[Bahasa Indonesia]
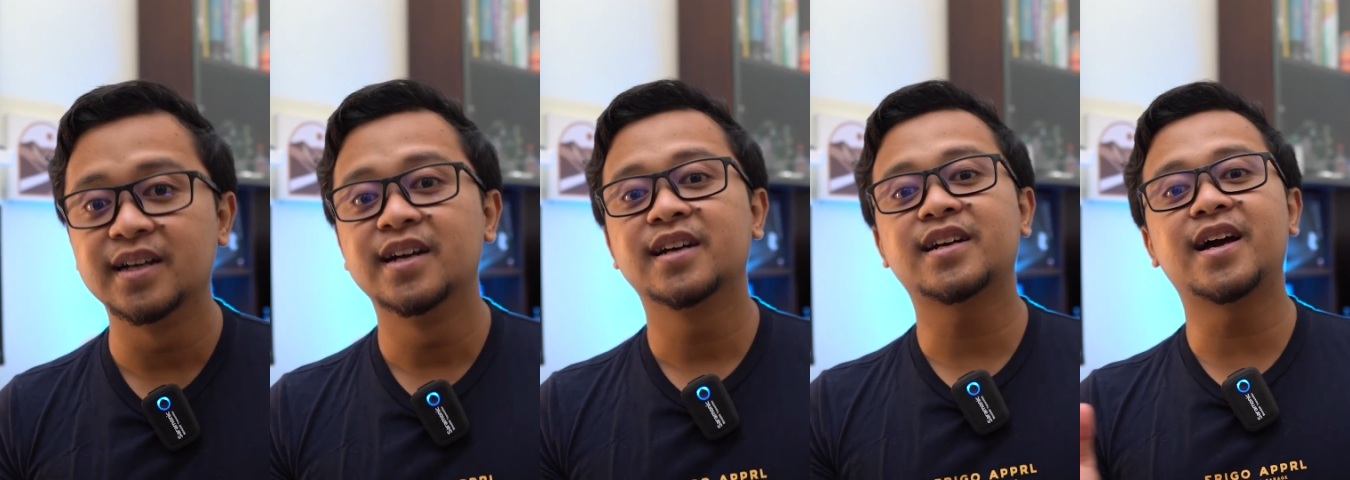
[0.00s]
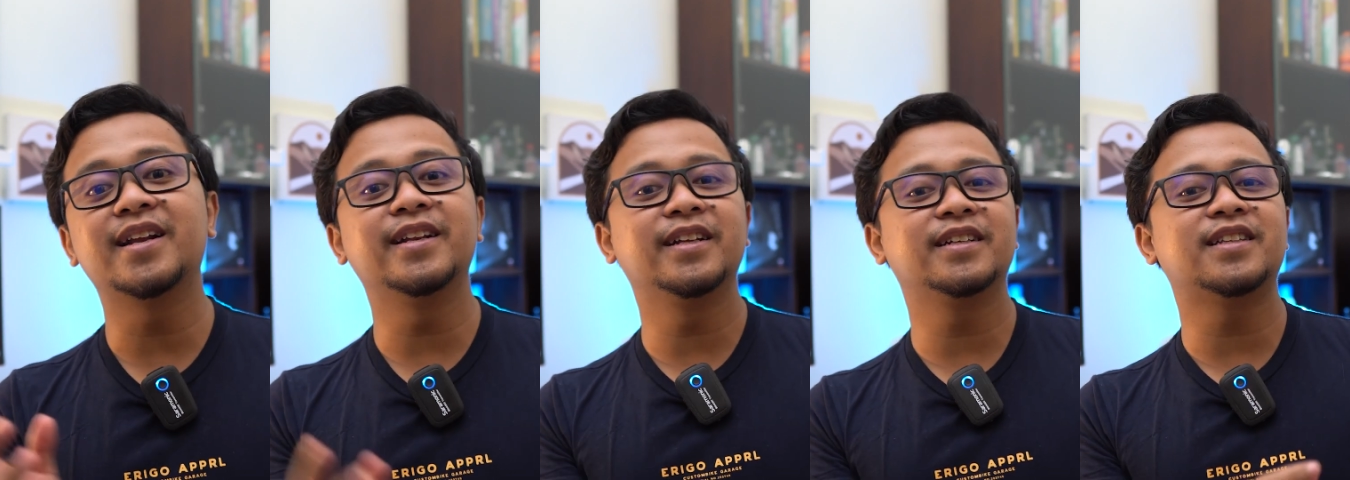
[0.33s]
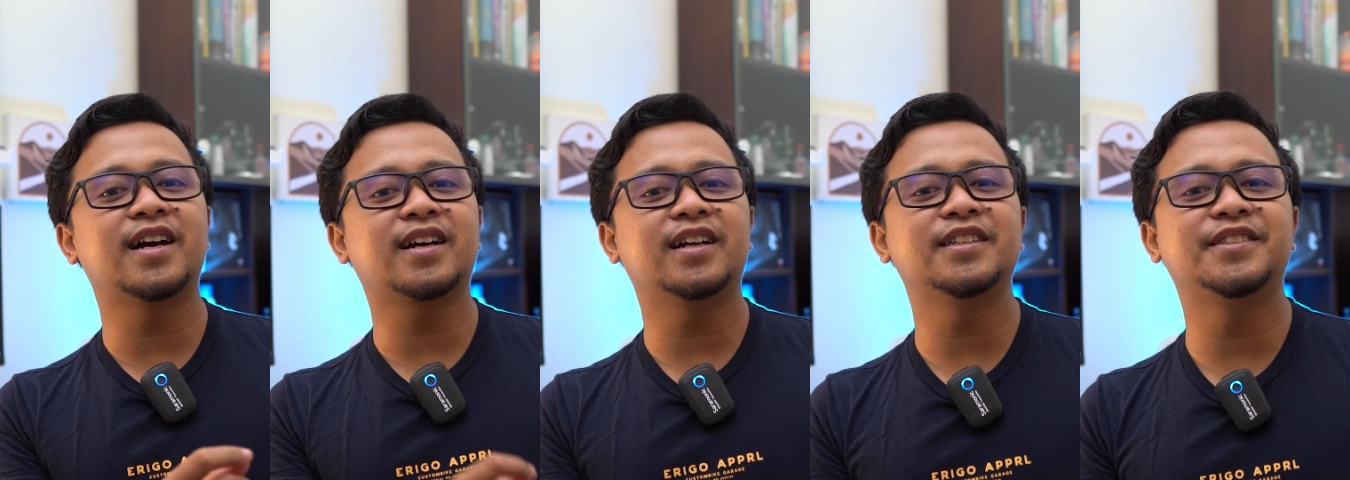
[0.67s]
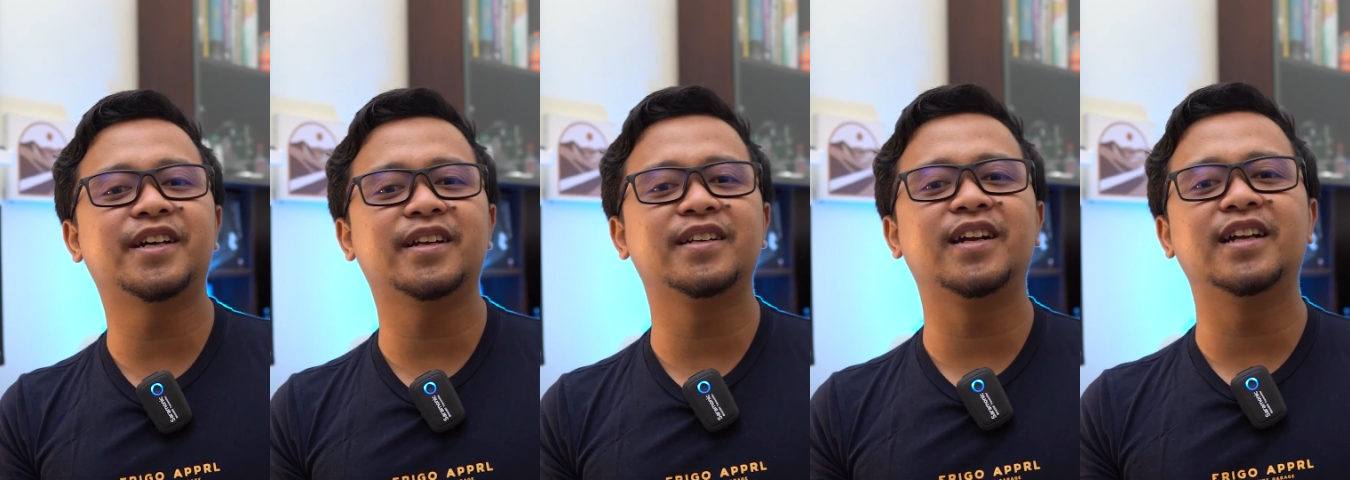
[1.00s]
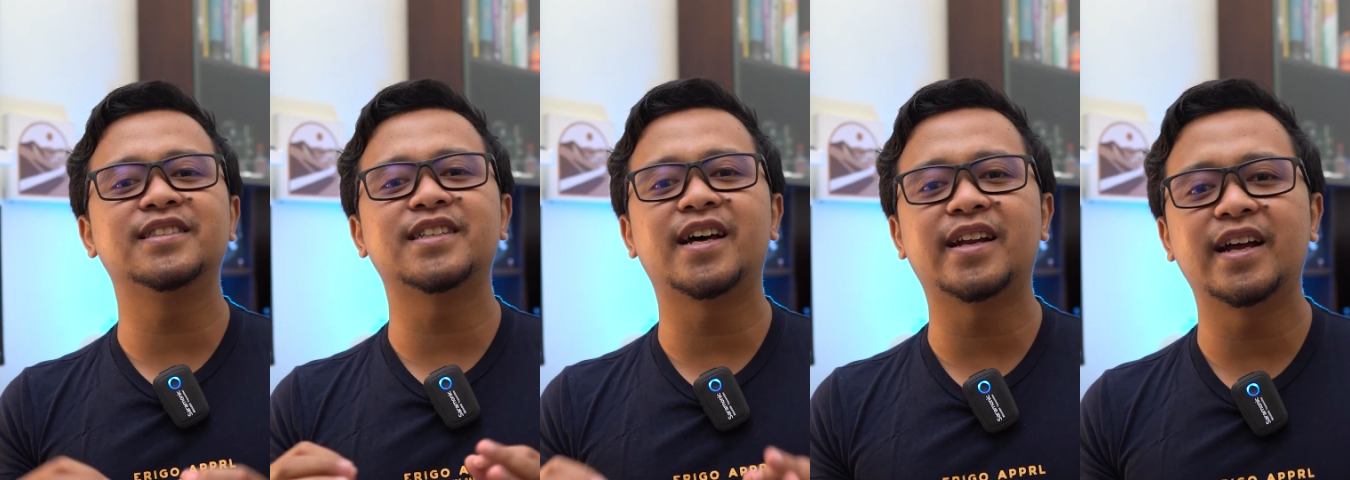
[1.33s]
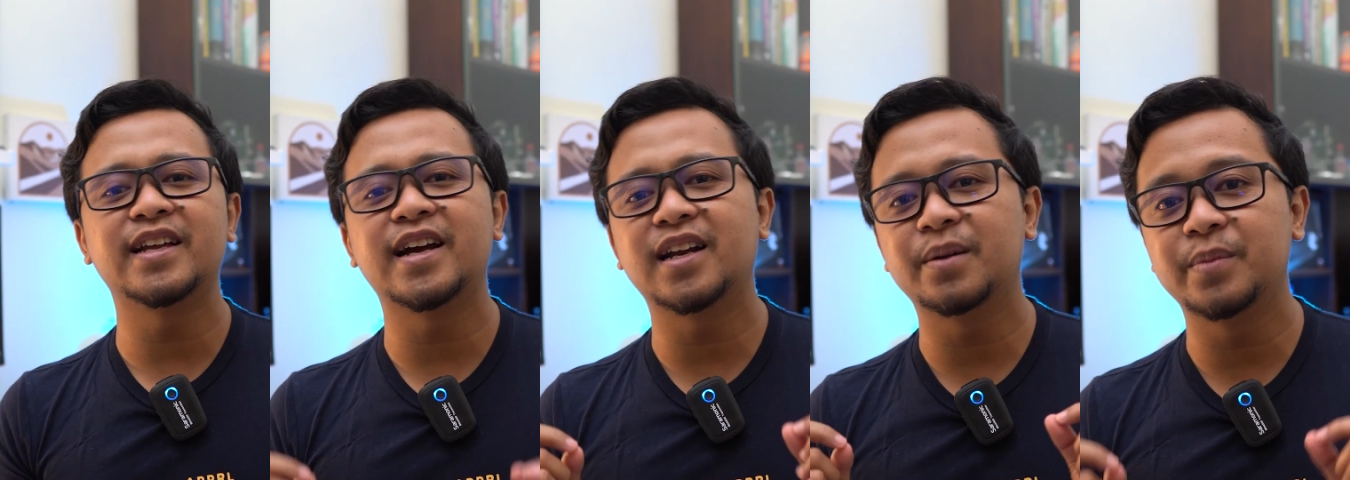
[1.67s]
kali ini kita akan share dengan cara
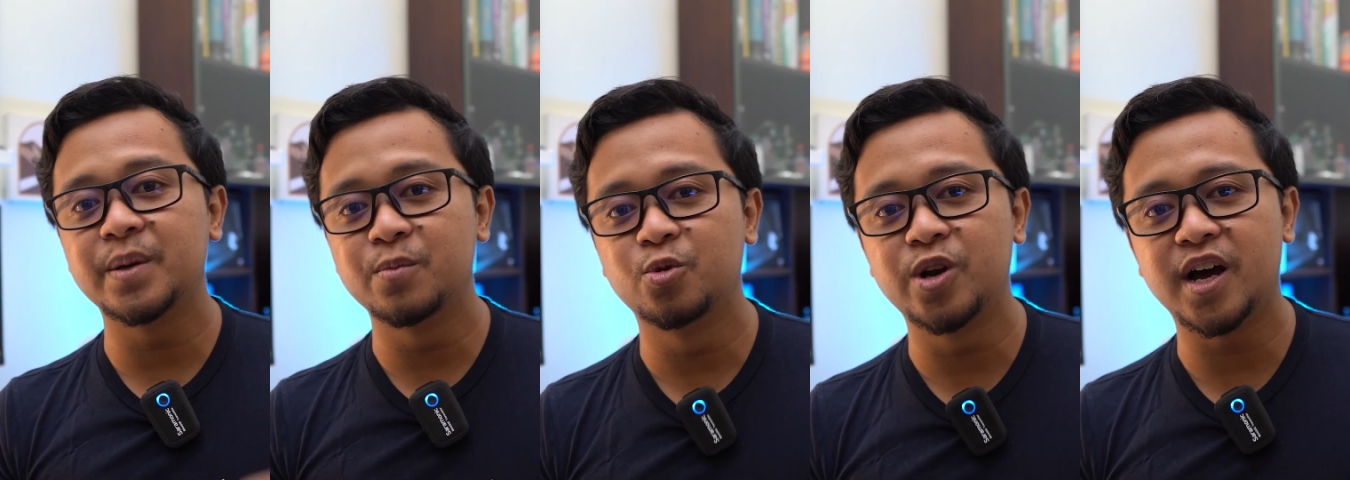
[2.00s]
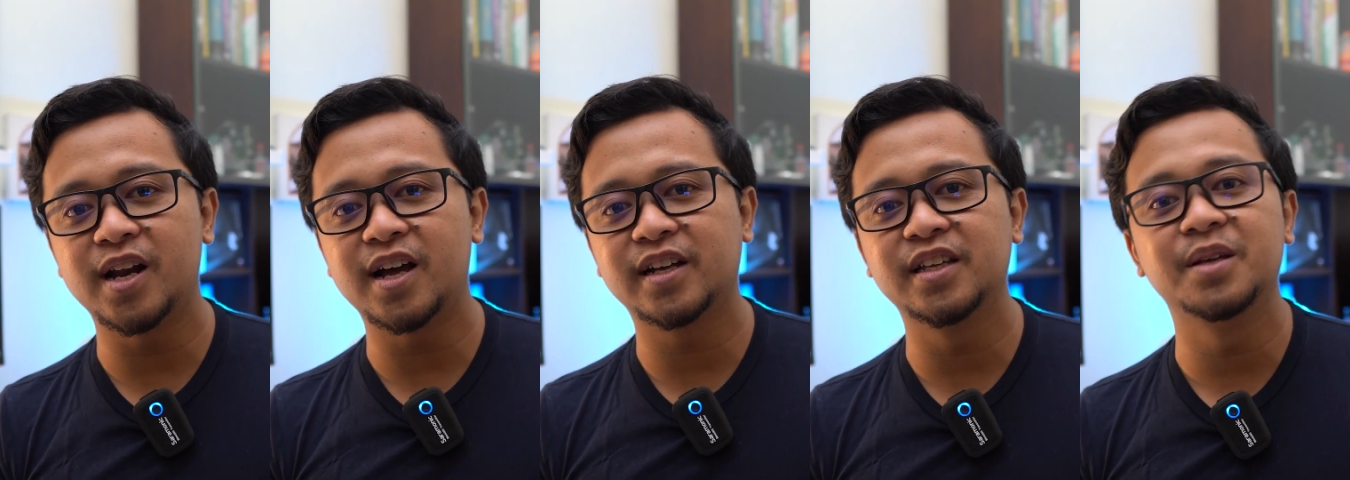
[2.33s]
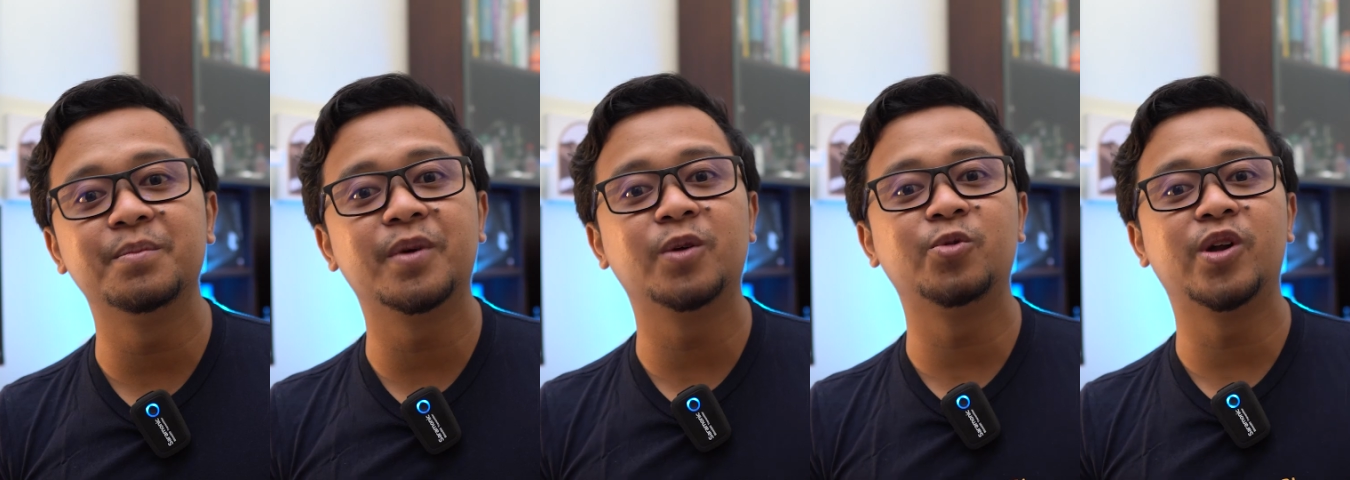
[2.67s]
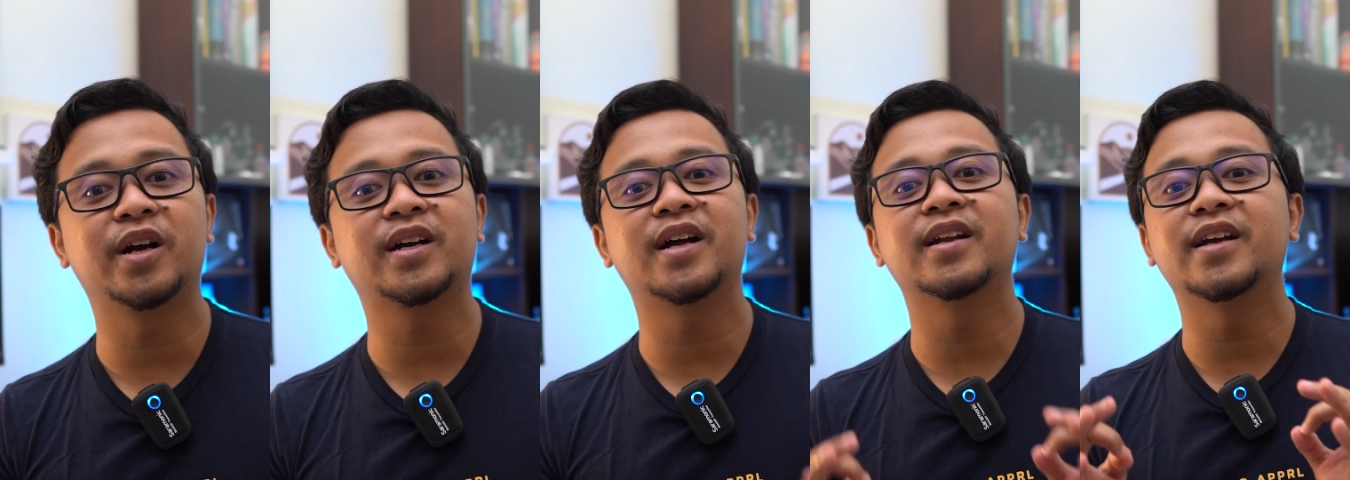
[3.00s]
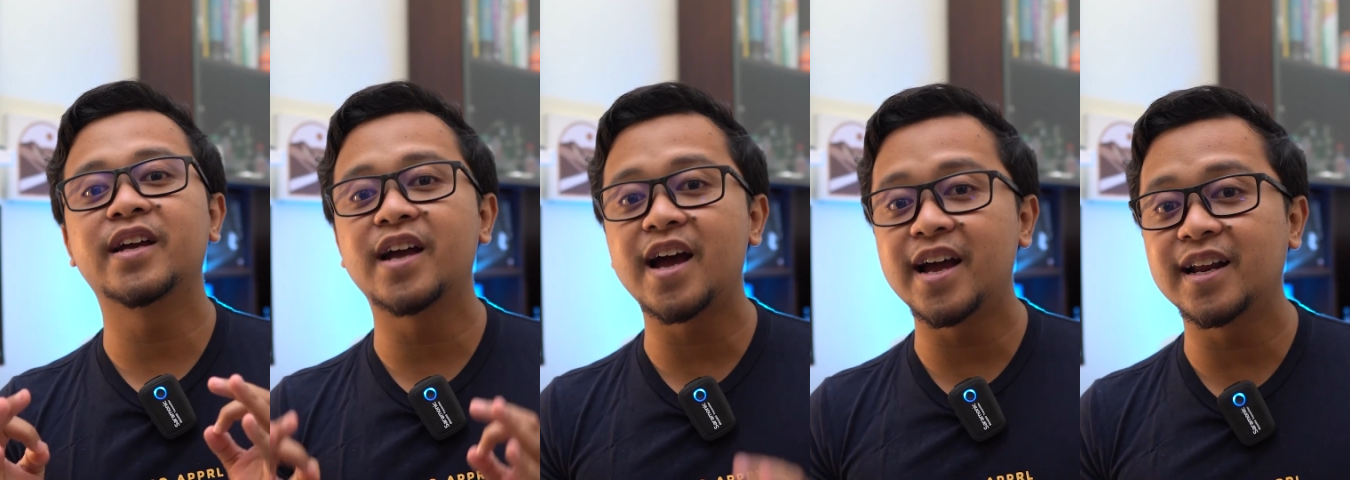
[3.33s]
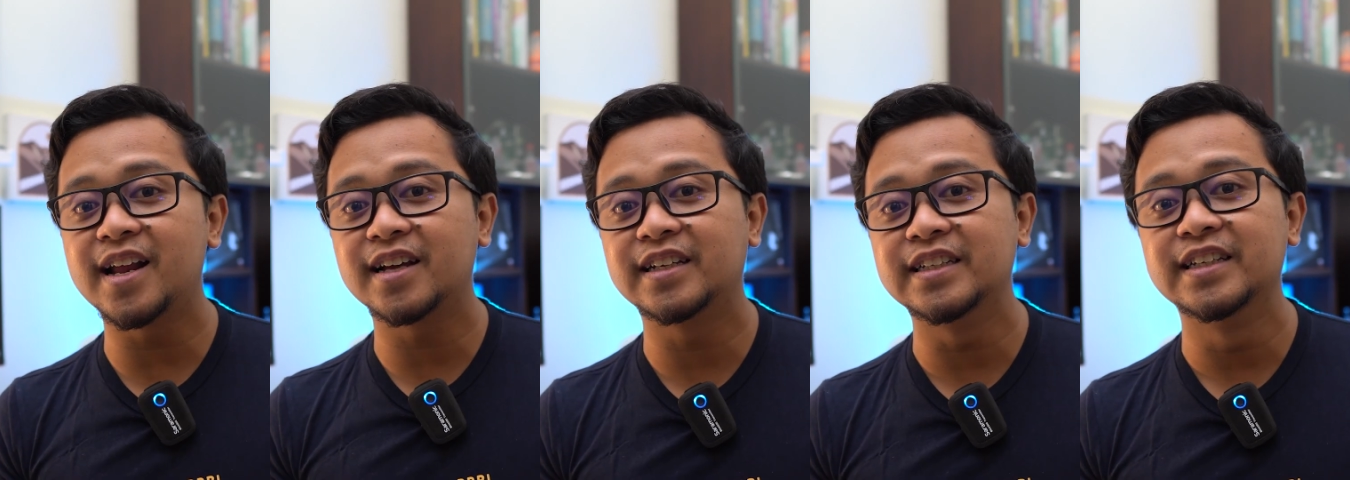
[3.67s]
yang lebih mudah lagi menggunakan AI
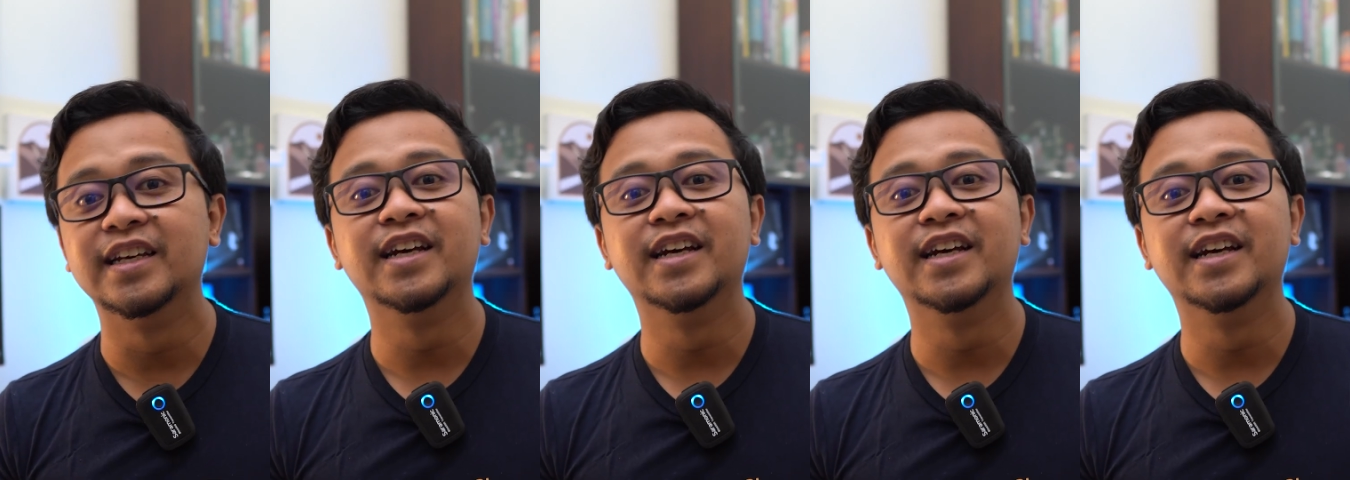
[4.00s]
lagi,